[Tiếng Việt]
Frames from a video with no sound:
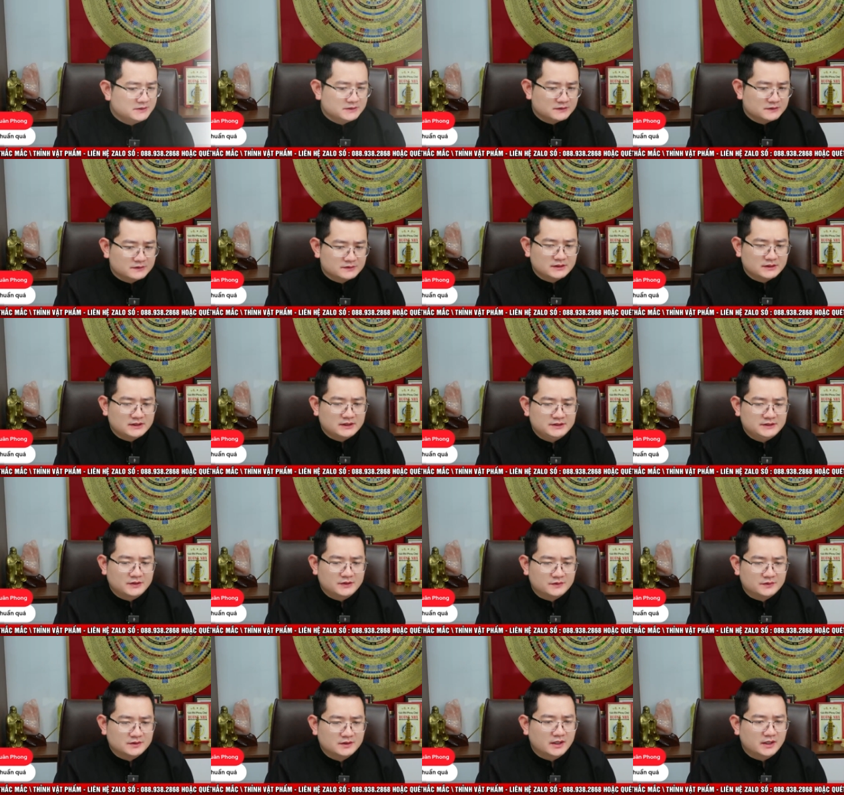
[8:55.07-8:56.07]
có rất là nhiều
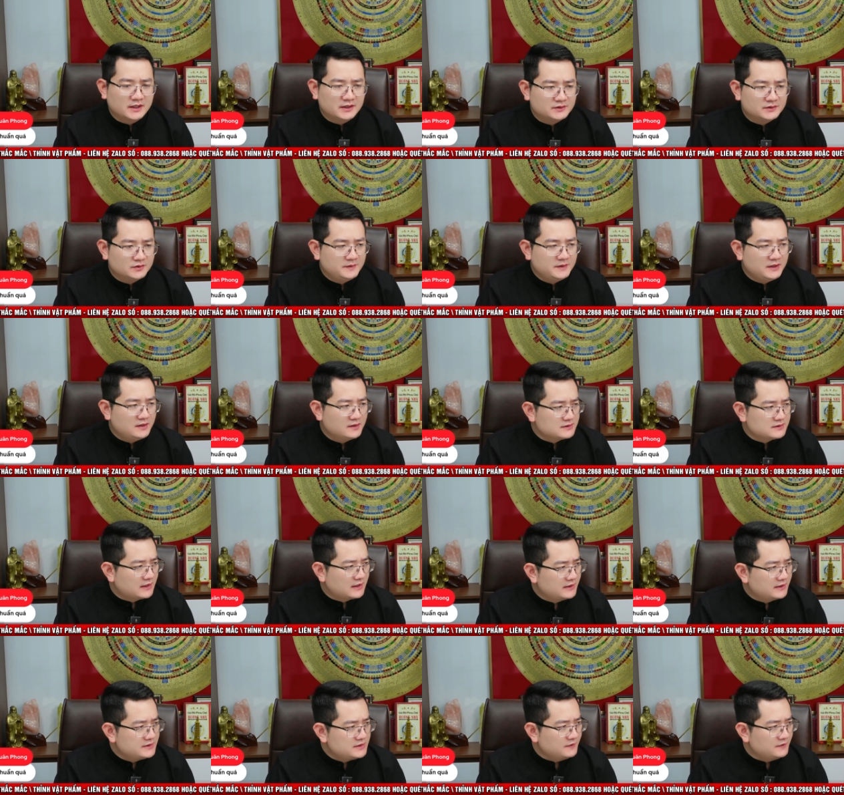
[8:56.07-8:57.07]
người tôi biết được rằng
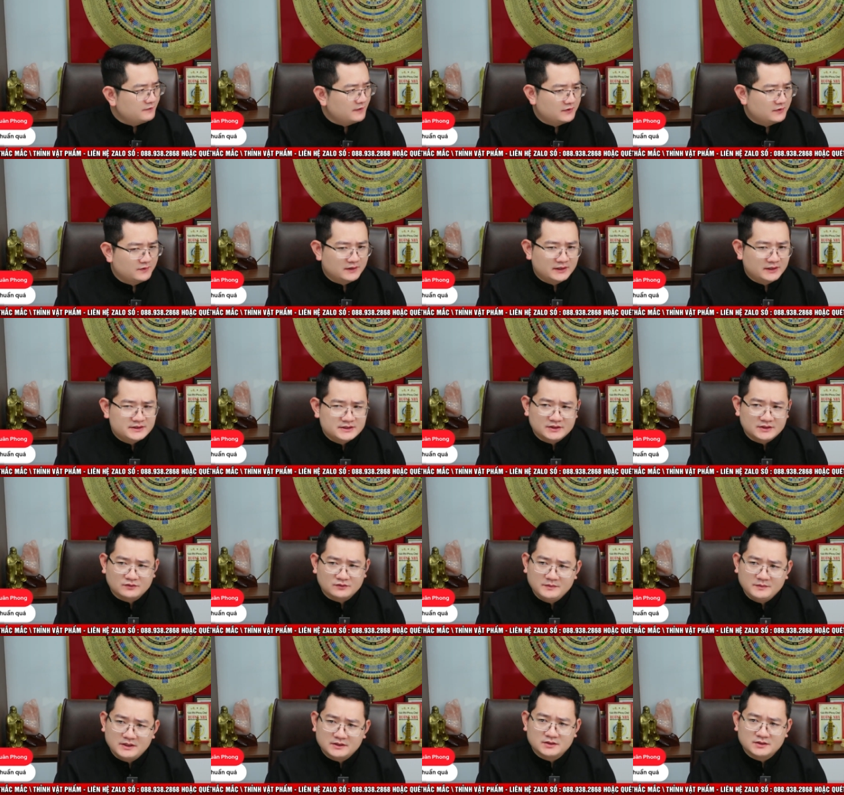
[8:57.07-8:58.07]
anh chị phản hồi anh chị cũng
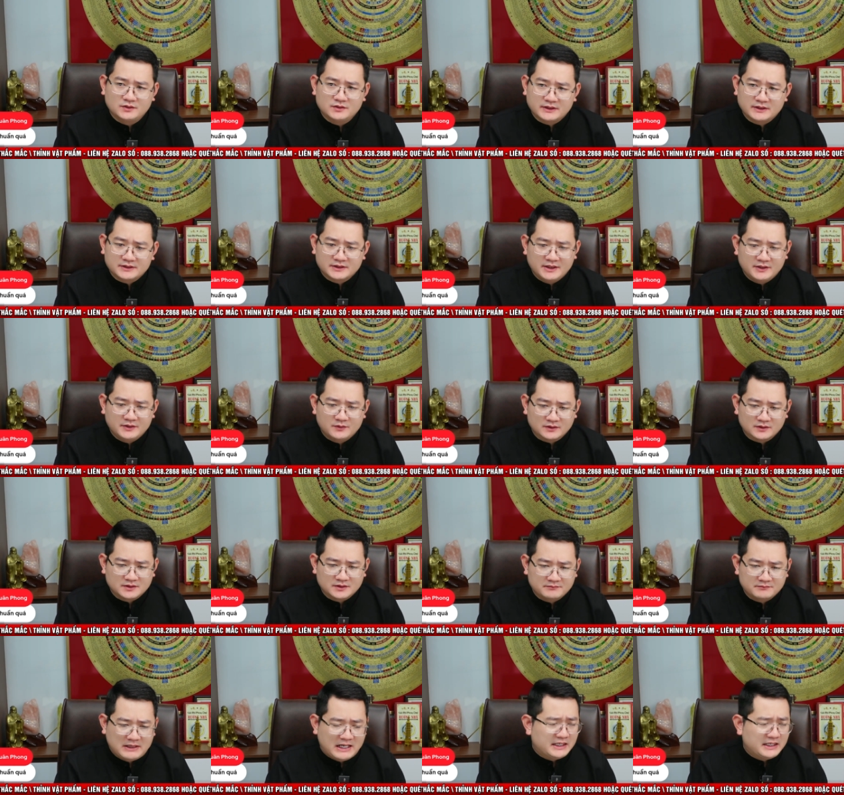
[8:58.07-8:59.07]
biết tôi cách đây khoảng
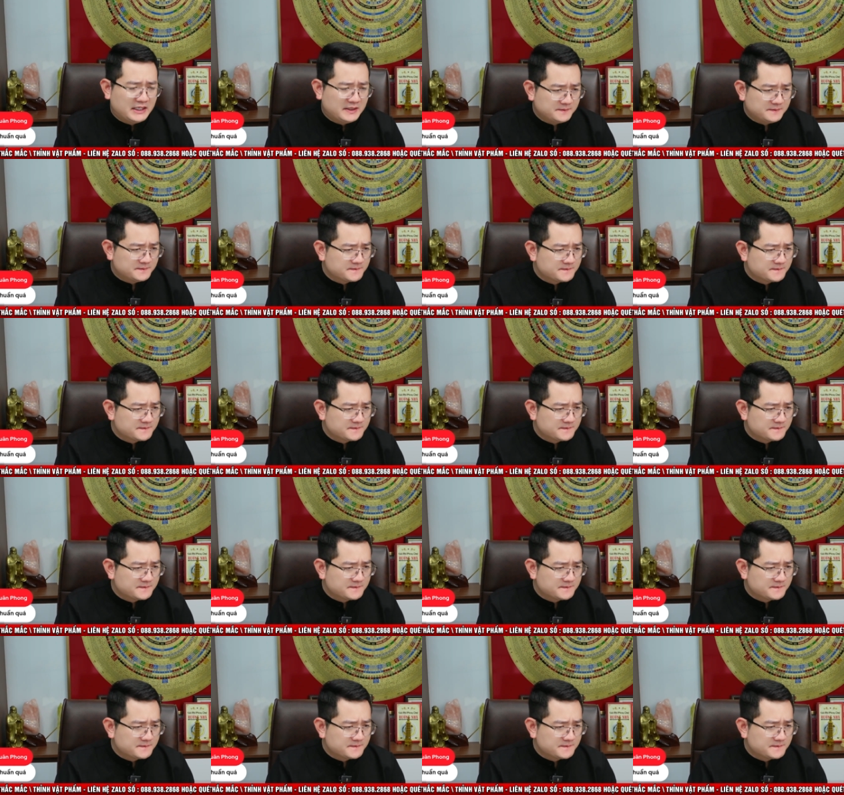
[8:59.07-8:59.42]
tầm 3 năm